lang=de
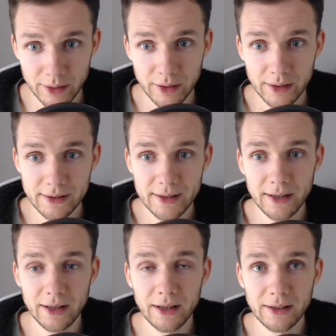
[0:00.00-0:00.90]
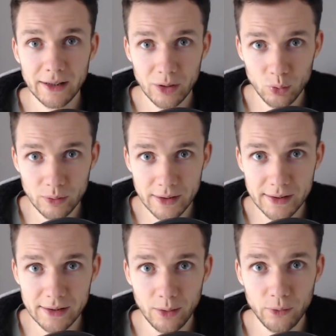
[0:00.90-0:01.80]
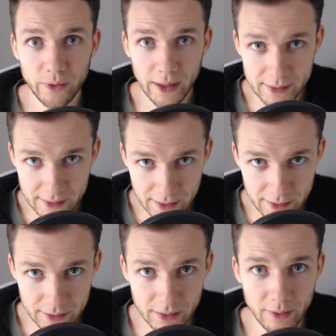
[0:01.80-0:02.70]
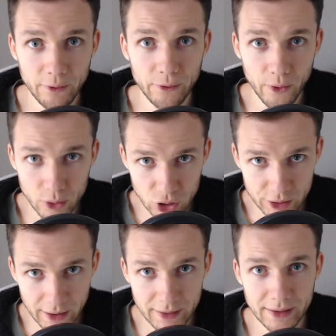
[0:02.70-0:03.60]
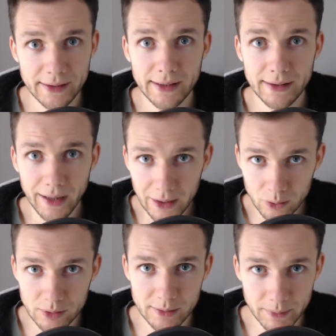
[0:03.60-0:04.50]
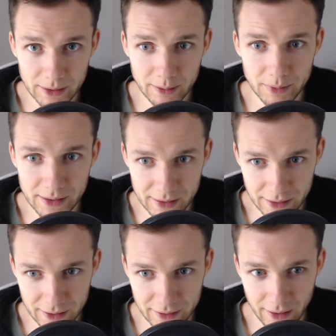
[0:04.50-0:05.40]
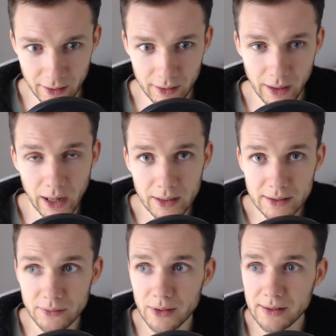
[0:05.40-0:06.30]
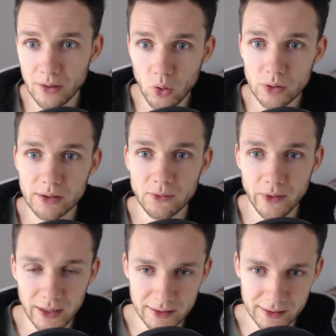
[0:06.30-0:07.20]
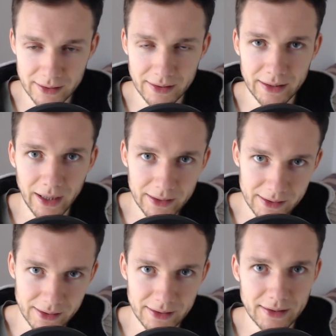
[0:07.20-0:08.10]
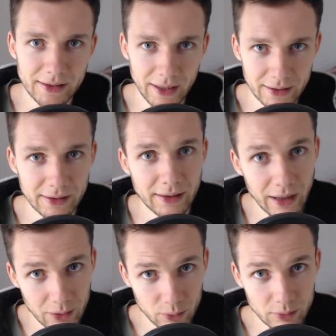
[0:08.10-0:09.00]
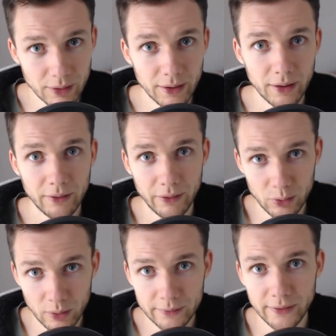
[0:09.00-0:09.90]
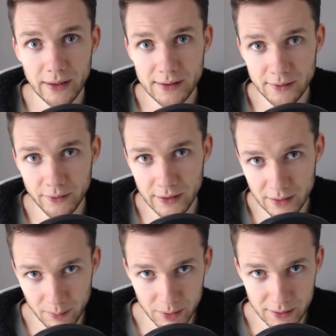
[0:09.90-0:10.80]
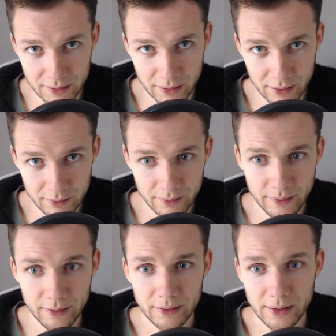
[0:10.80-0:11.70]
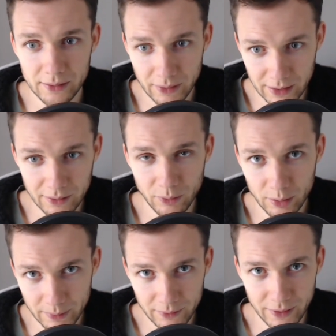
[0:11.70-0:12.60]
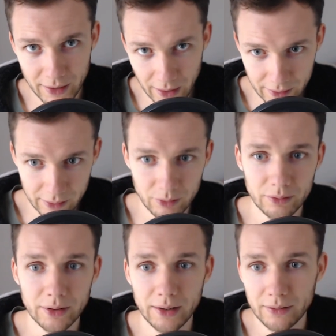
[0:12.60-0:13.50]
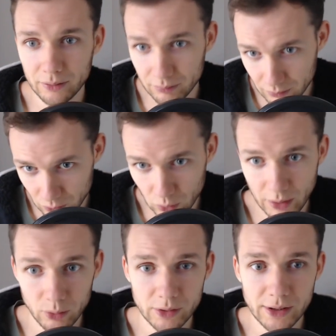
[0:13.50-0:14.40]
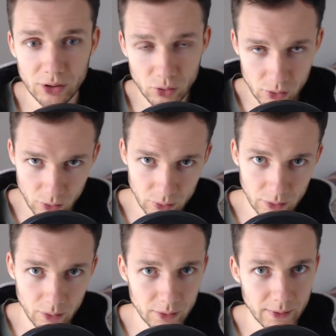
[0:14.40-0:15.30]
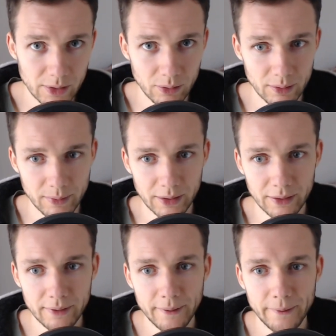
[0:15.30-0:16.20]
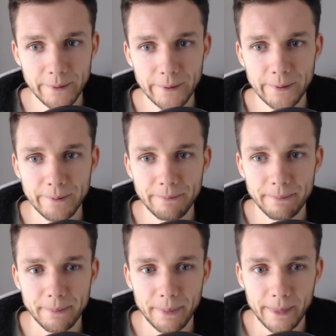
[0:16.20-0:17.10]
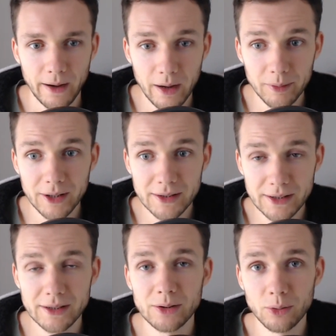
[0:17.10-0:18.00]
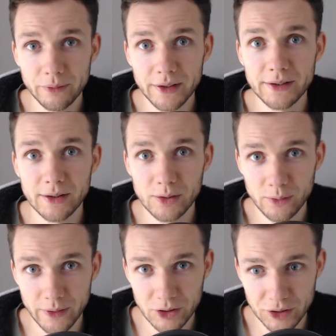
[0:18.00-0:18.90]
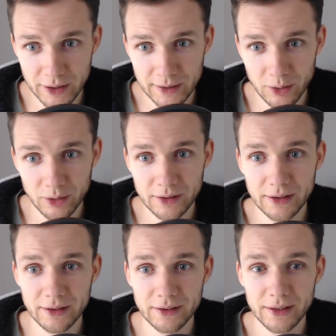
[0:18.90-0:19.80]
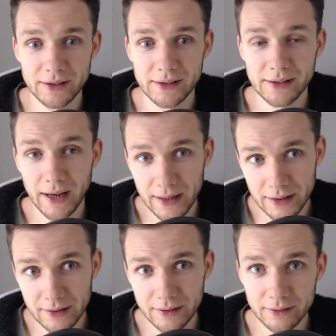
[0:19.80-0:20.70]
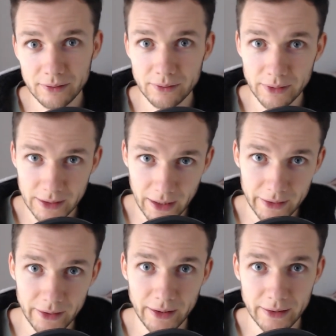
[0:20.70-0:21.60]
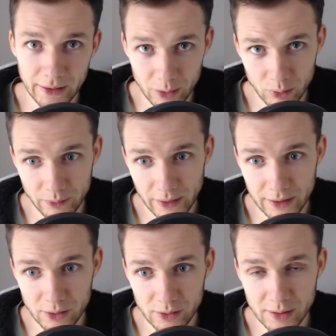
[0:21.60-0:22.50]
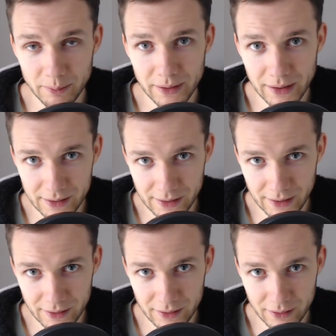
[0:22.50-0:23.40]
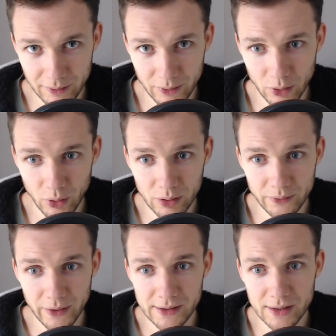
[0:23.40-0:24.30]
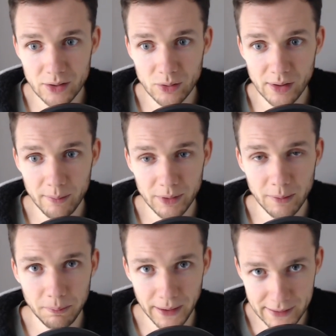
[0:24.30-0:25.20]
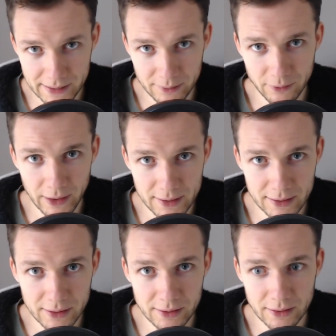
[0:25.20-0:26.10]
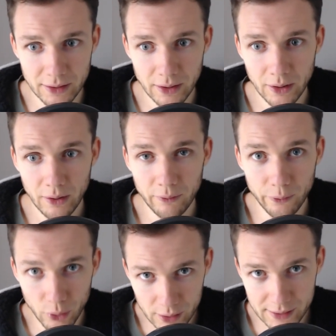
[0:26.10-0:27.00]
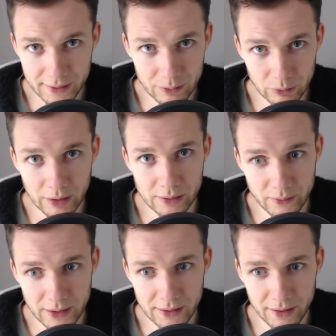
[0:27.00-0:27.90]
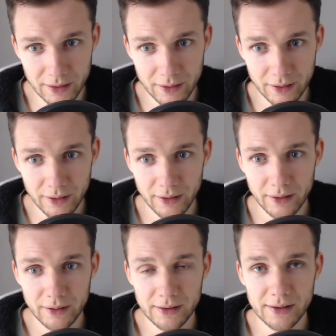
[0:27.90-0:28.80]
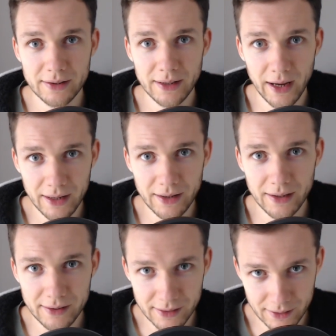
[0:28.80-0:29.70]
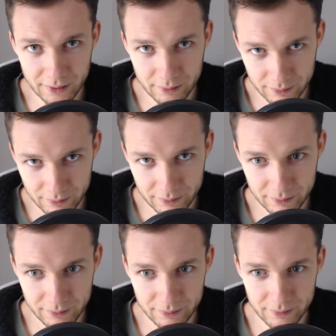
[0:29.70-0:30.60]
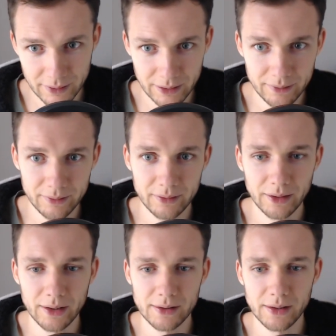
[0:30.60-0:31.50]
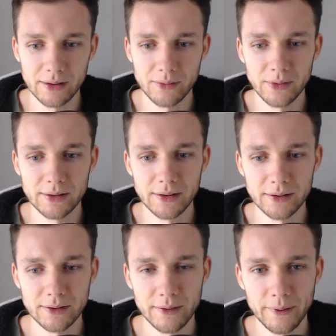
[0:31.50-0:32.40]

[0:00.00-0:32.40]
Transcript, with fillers: ist eine Ernährung, die sich auf pflanzliche, vollständige Nahrungsmittel bezieht. Ja, alles, was draußen wächst, das ist deine Nahrung, weil du ein Pflanzenfresser bist. Ja, deswegen wird man Veganer und dann oder aus Tierschutzgründen oder aus was auch immer. Ja, aber das ist so wichtig zu verstehen, Leute. Das ist keine vegane Ernährung, wenn ihr solche Bilder seht. Ja, von irgendwelchen zusammengepressten pflanzlichen Würsten oder sowas, ja. Das ist kein Essen. Ja, ganz, ganz wichtig.